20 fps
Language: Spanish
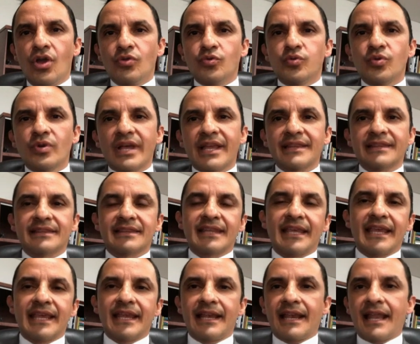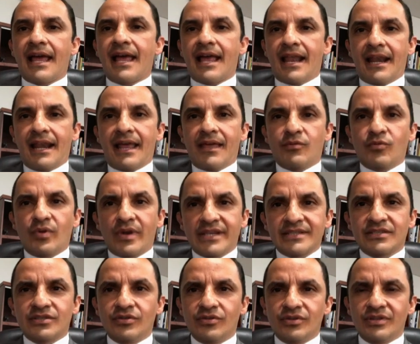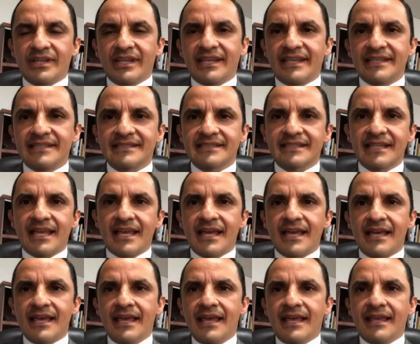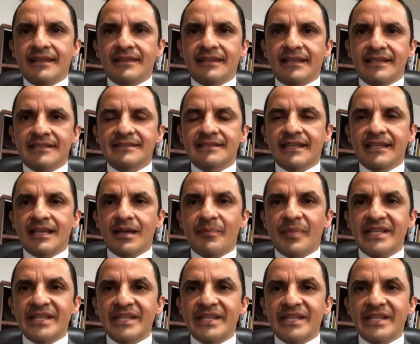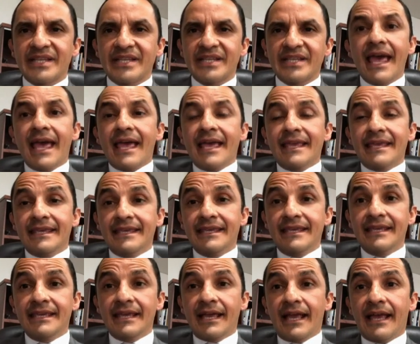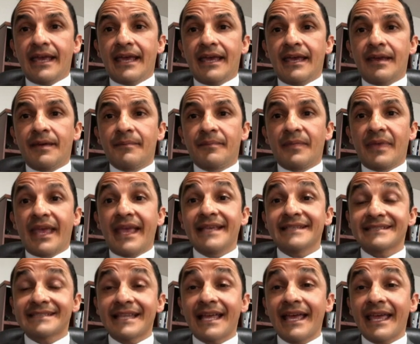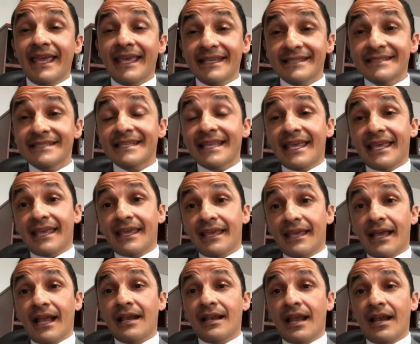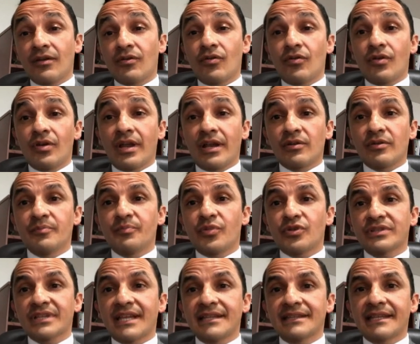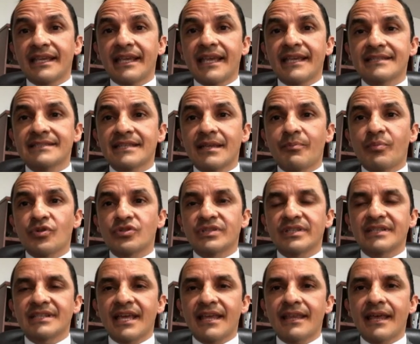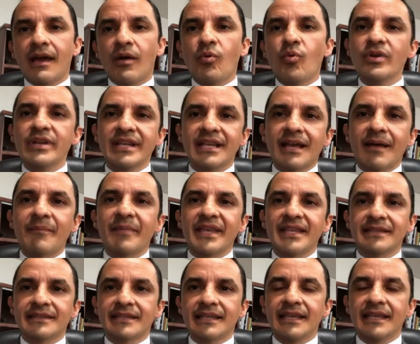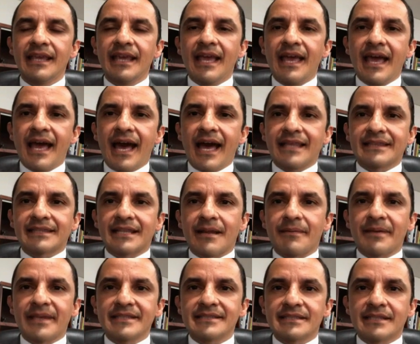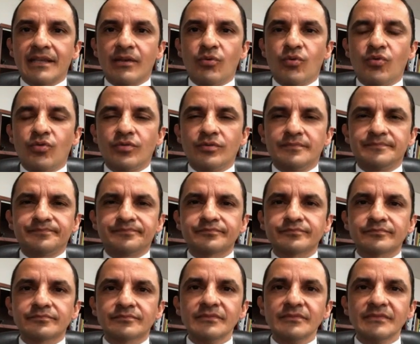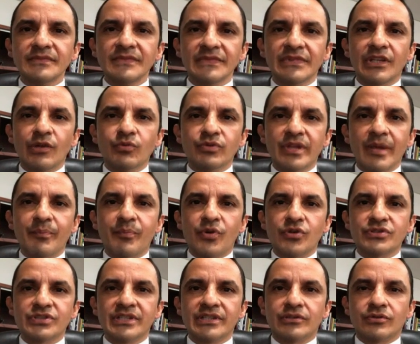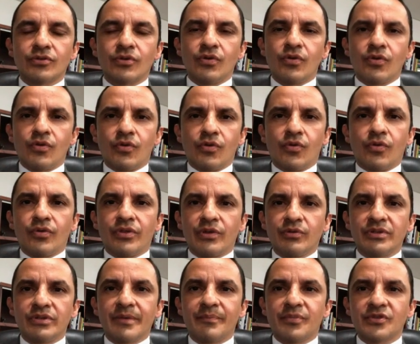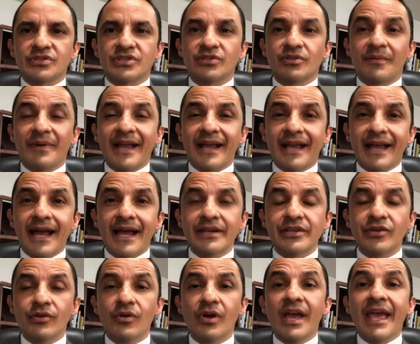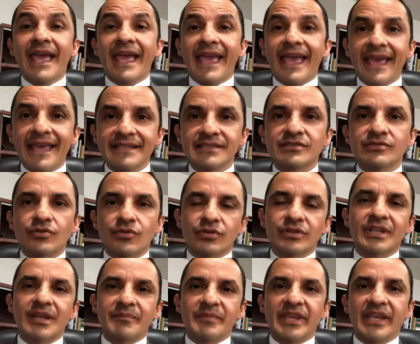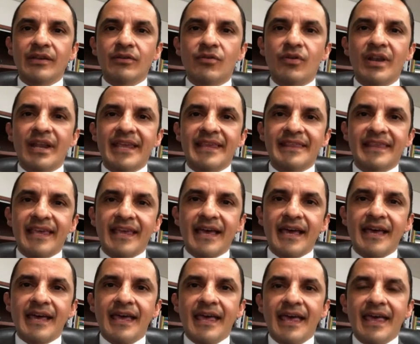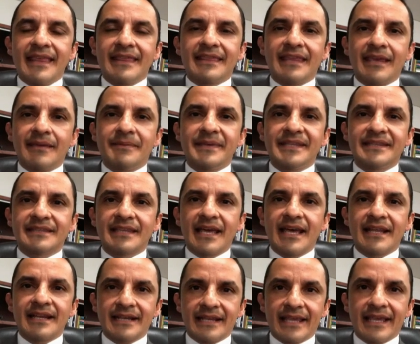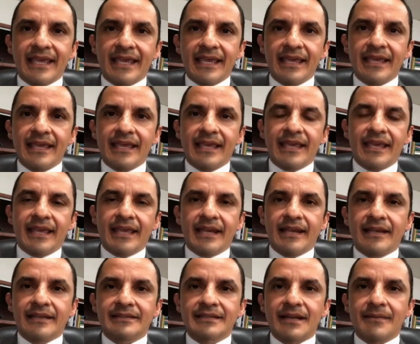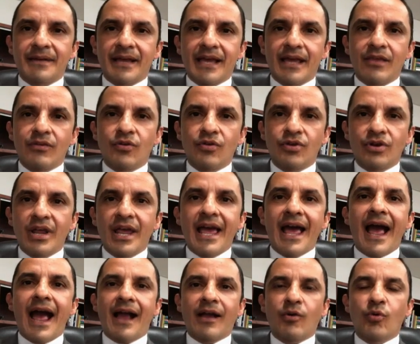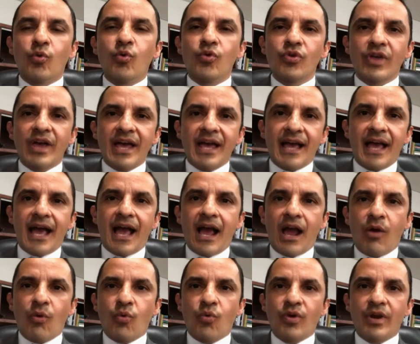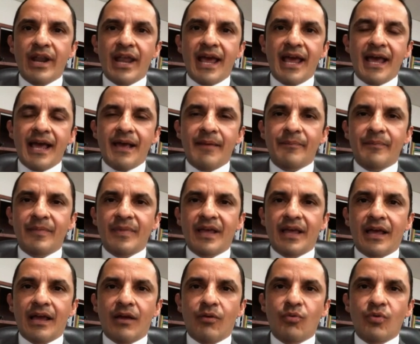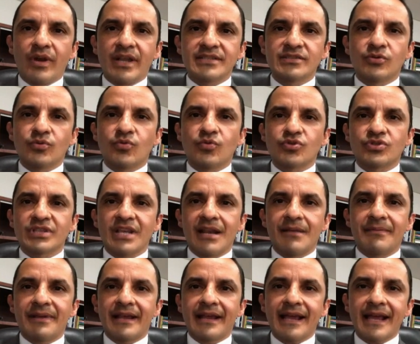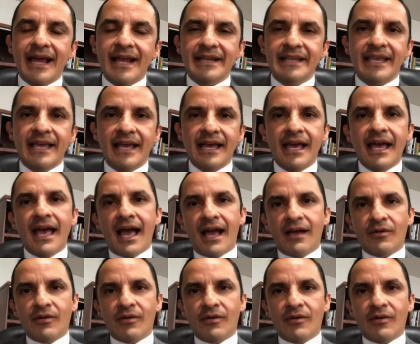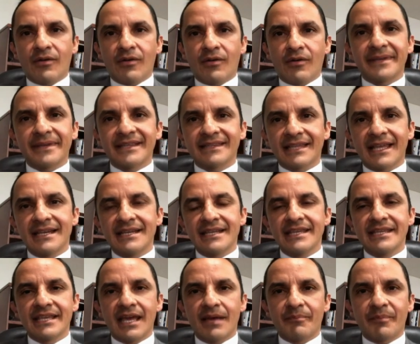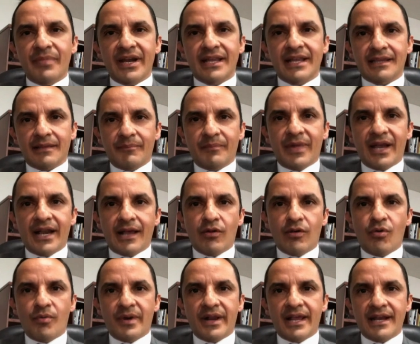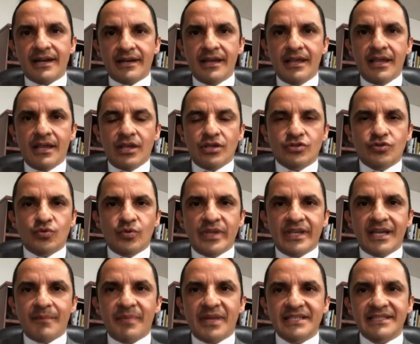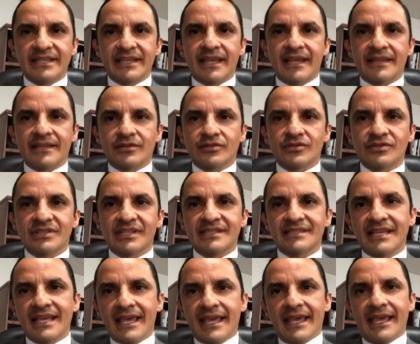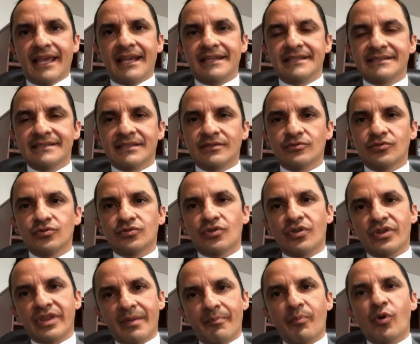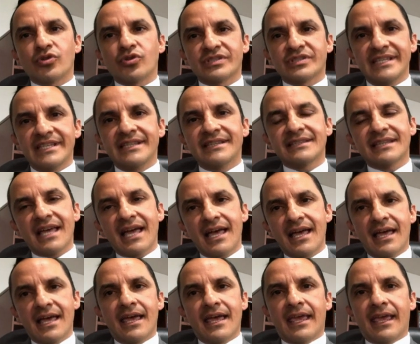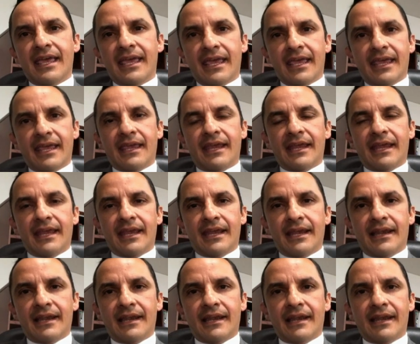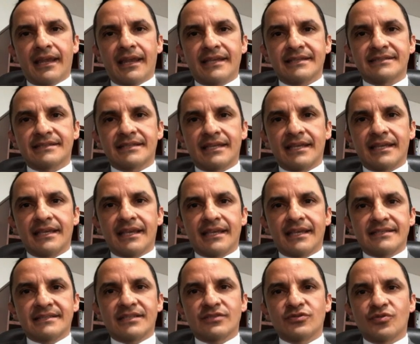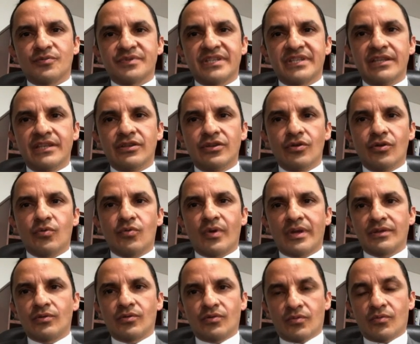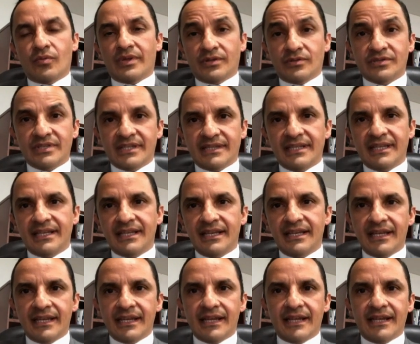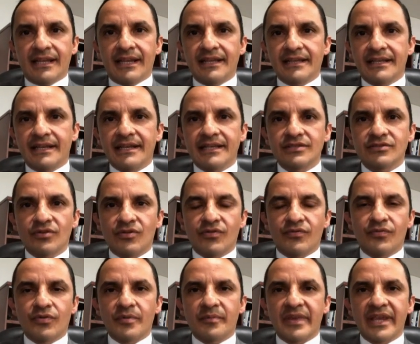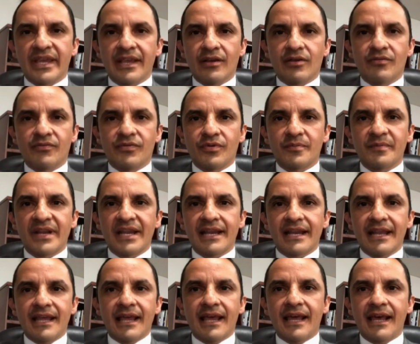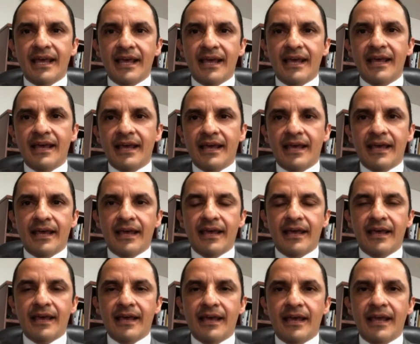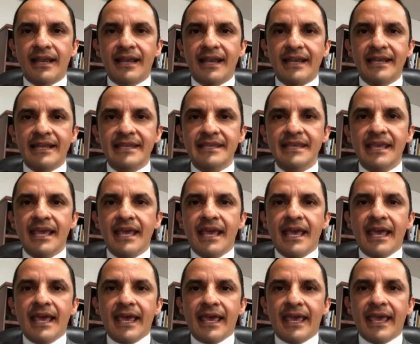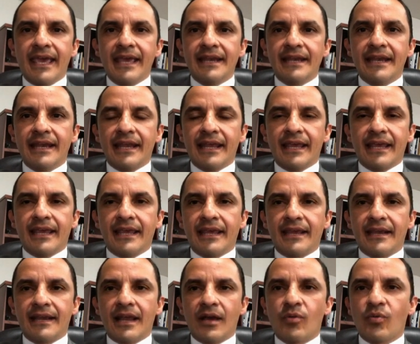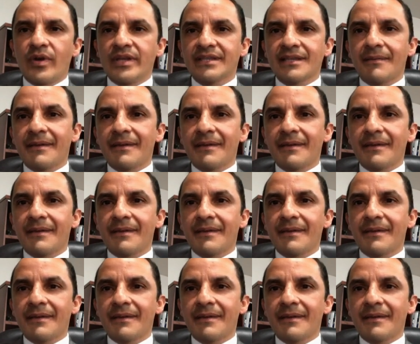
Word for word: durante la, la duración de esta, de esta incapacidad. Y em, esta es eh, algo, algo importante, es depositada únicamente a través de un, de un, depósito, de un depósito bancario. Esto también con la idea de evitar que el trabajador acuda a una, a una sucursal bancaria, acuda a una ventanilla para, para cobrar su incapacidad. Entonces, el instituto deposita eh, este, este subsidio cuando, cuando se tiene el, derecho conforme, conforme a, la, ley en, la cuenta